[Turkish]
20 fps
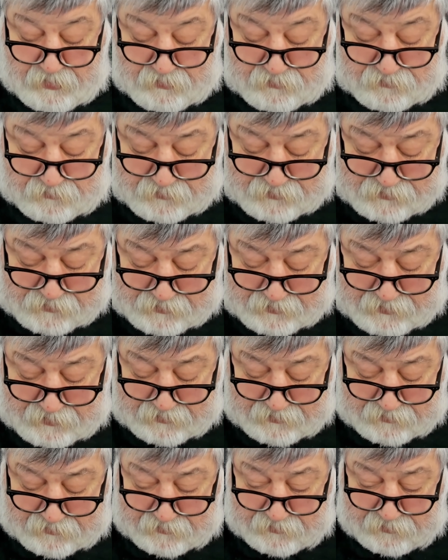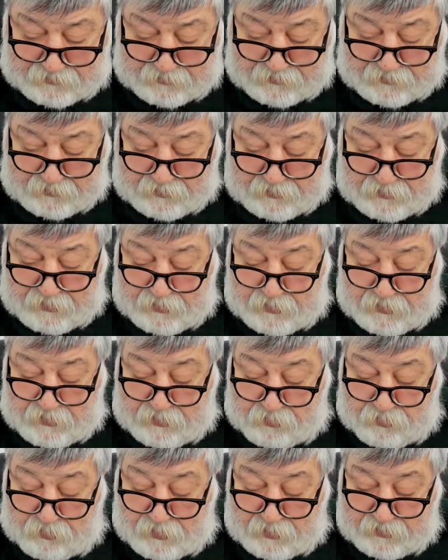Vesayetin
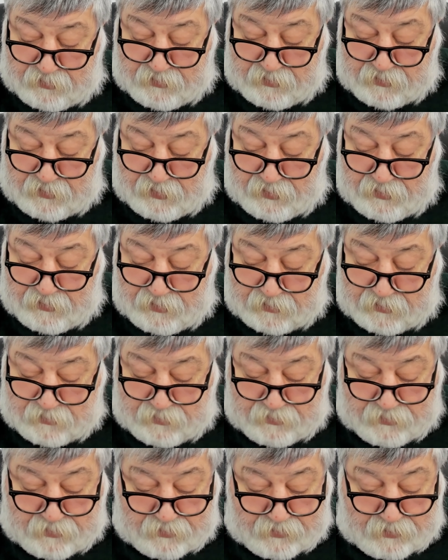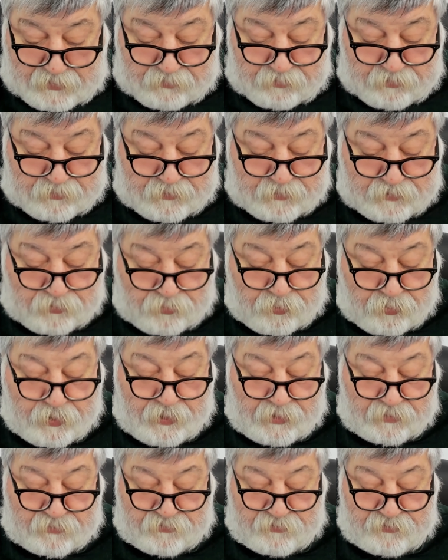maddi kaynaklarından biri
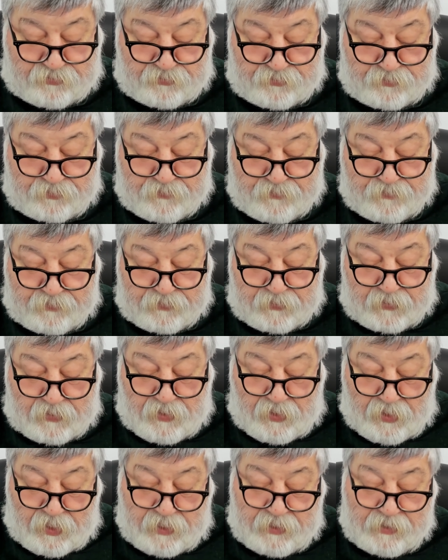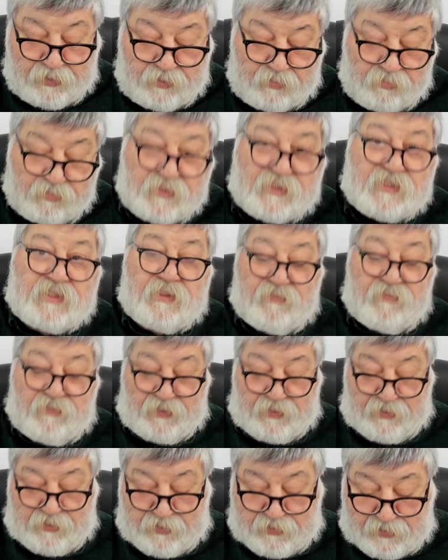oyaktır. Aynı Mısır
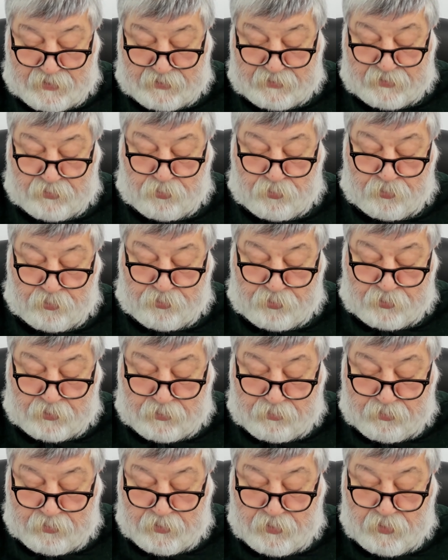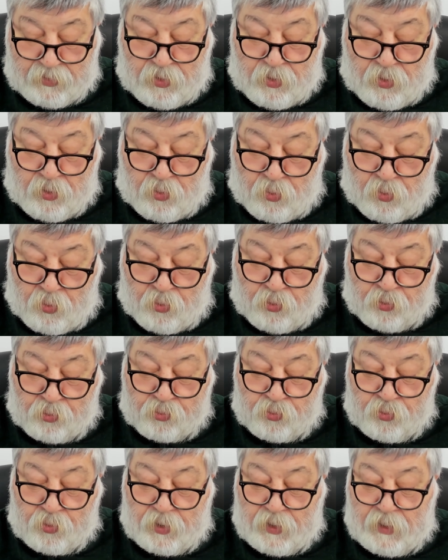ve İran'da olduğu gibi
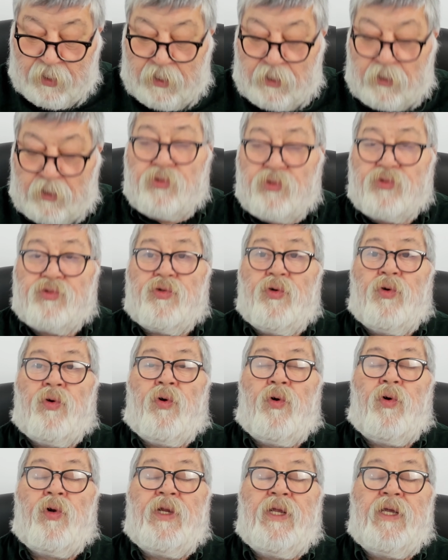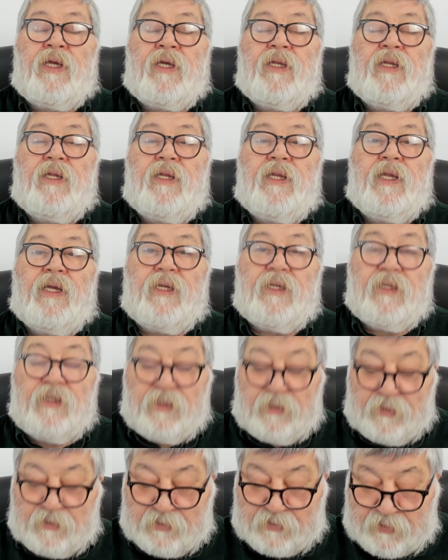ordu en güçlü holdingin de
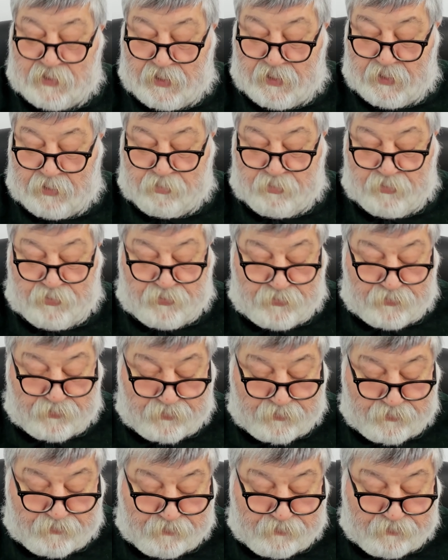sahibidir.